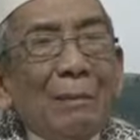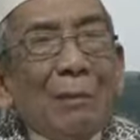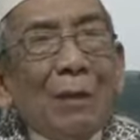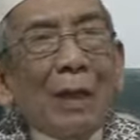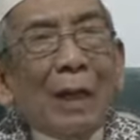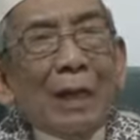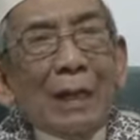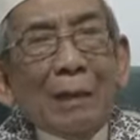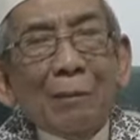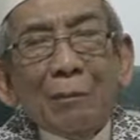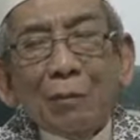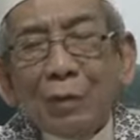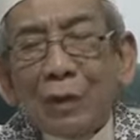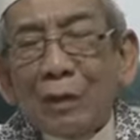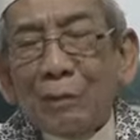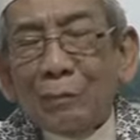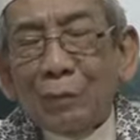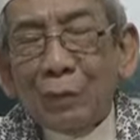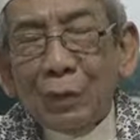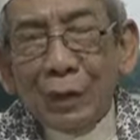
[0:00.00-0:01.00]
mulane
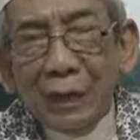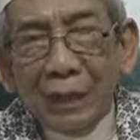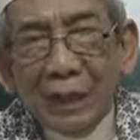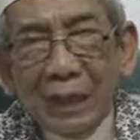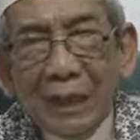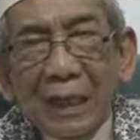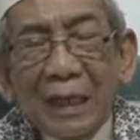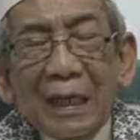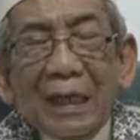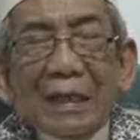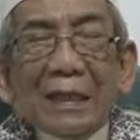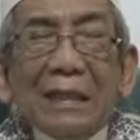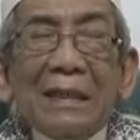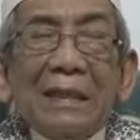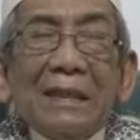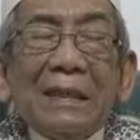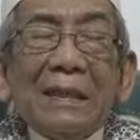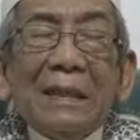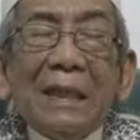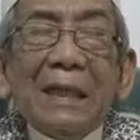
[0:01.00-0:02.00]
mugi-mugi
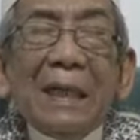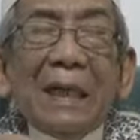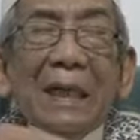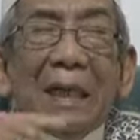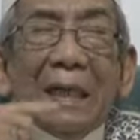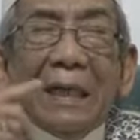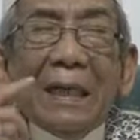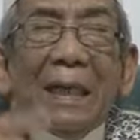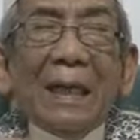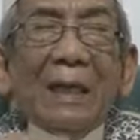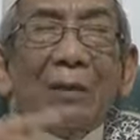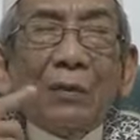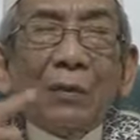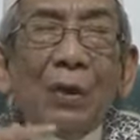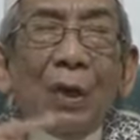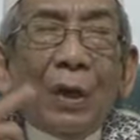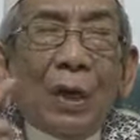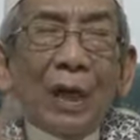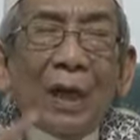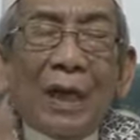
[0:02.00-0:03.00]

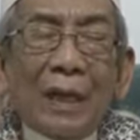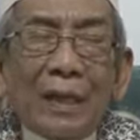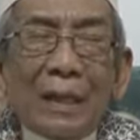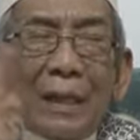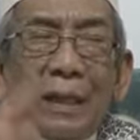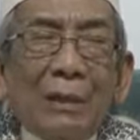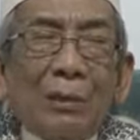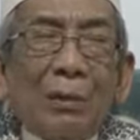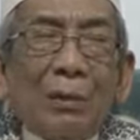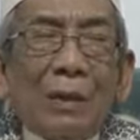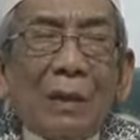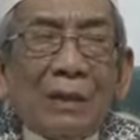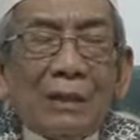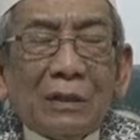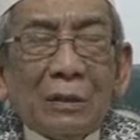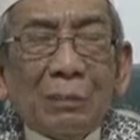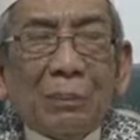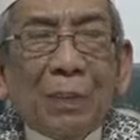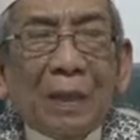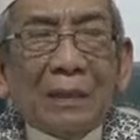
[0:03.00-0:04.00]
riyadho eh niku ora
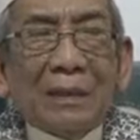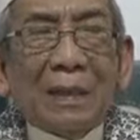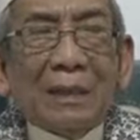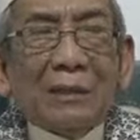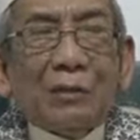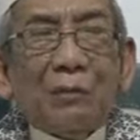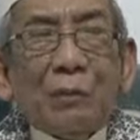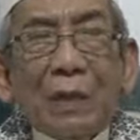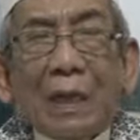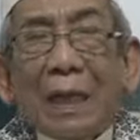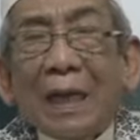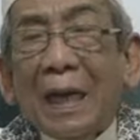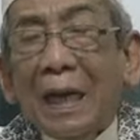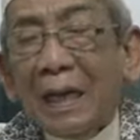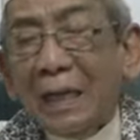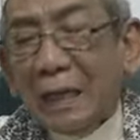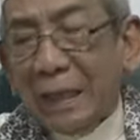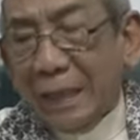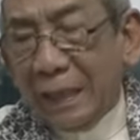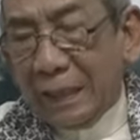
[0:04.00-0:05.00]
sebatas
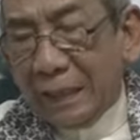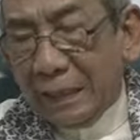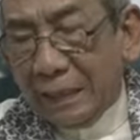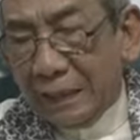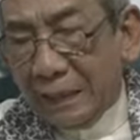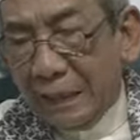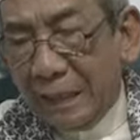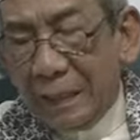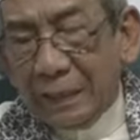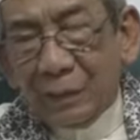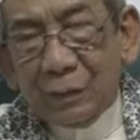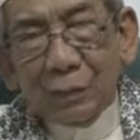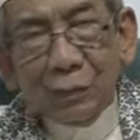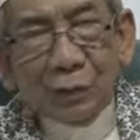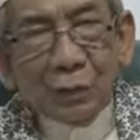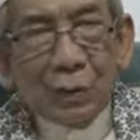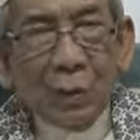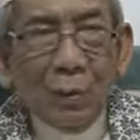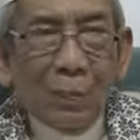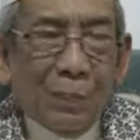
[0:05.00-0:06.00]
wilangan
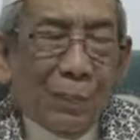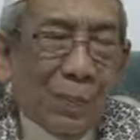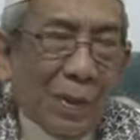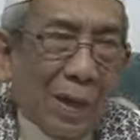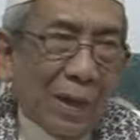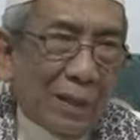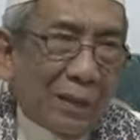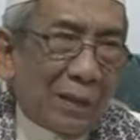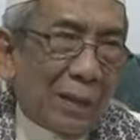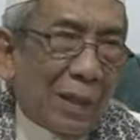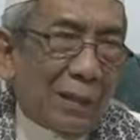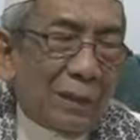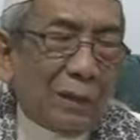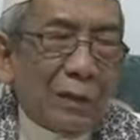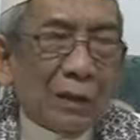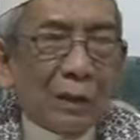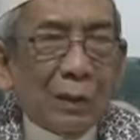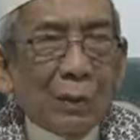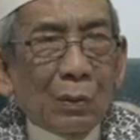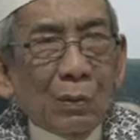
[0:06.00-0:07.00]
atus taubat dan
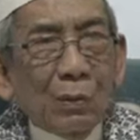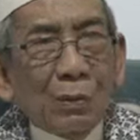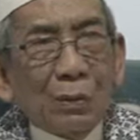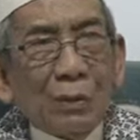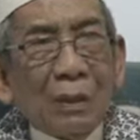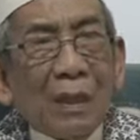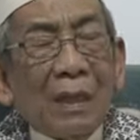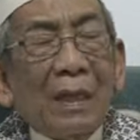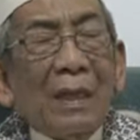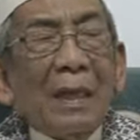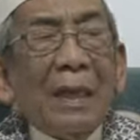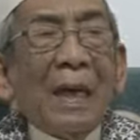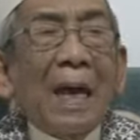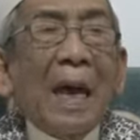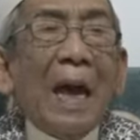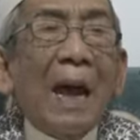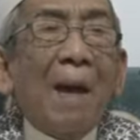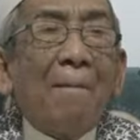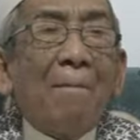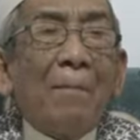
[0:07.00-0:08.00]
seterusnya
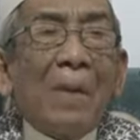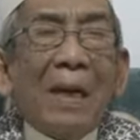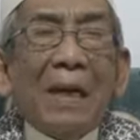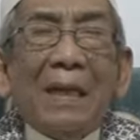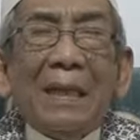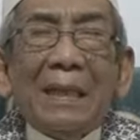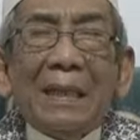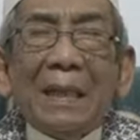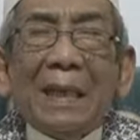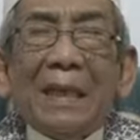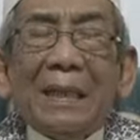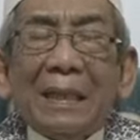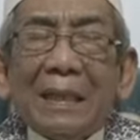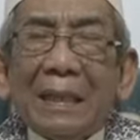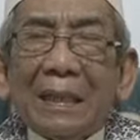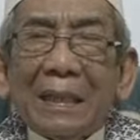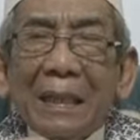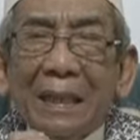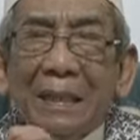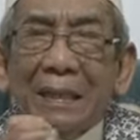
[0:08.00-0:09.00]
amalia ya
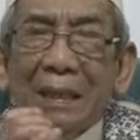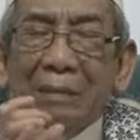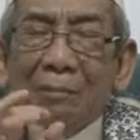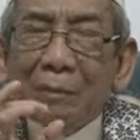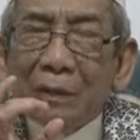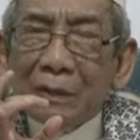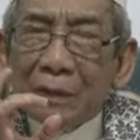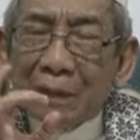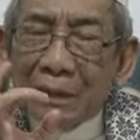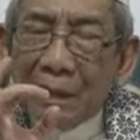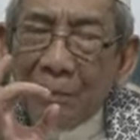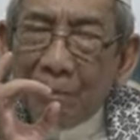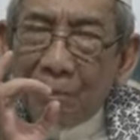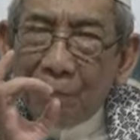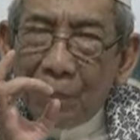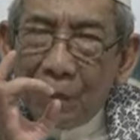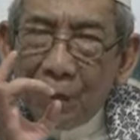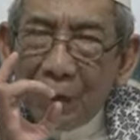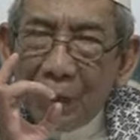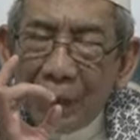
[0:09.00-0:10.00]
zikir yang
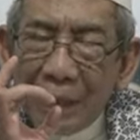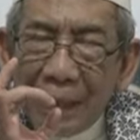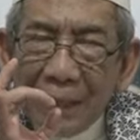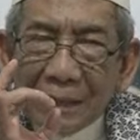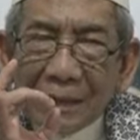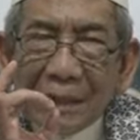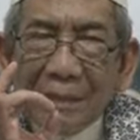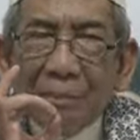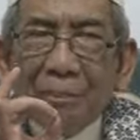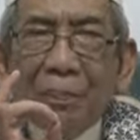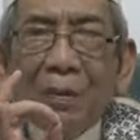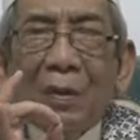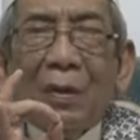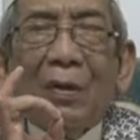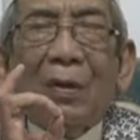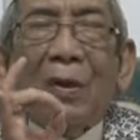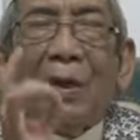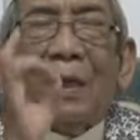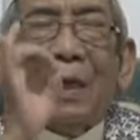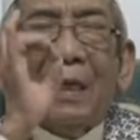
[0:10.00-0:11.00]
menjadi pondasi
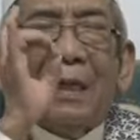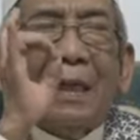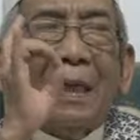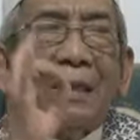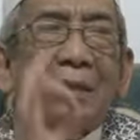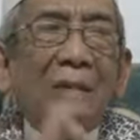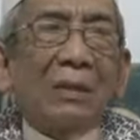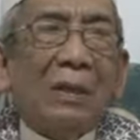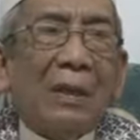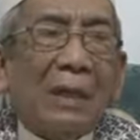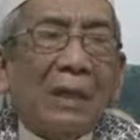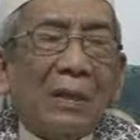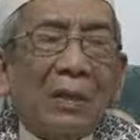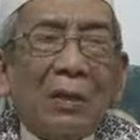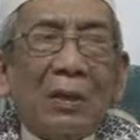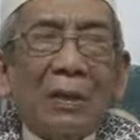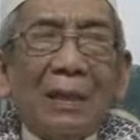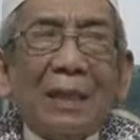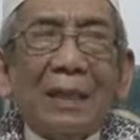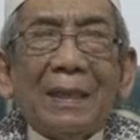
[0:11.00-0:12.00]
pokok kenang
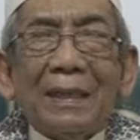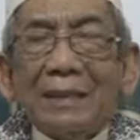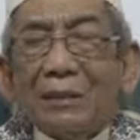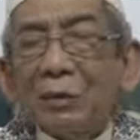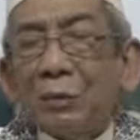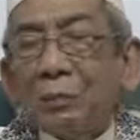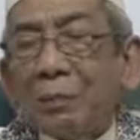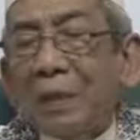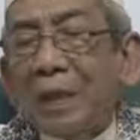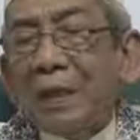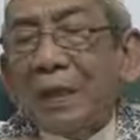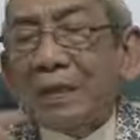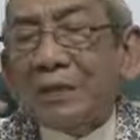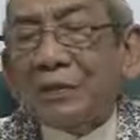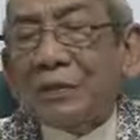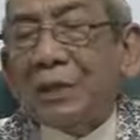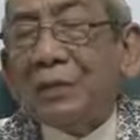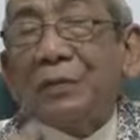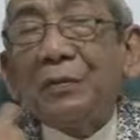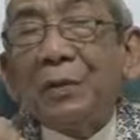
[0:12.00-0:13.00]
torikoh niki supaya
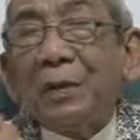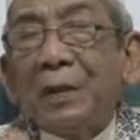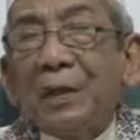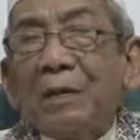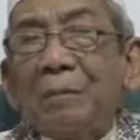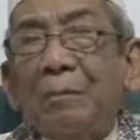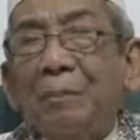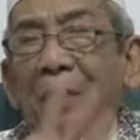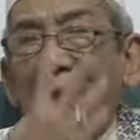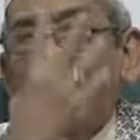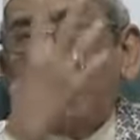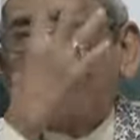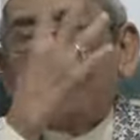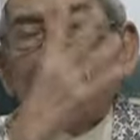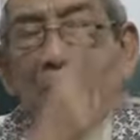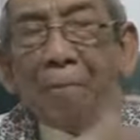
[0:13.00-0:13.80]
sidqi bener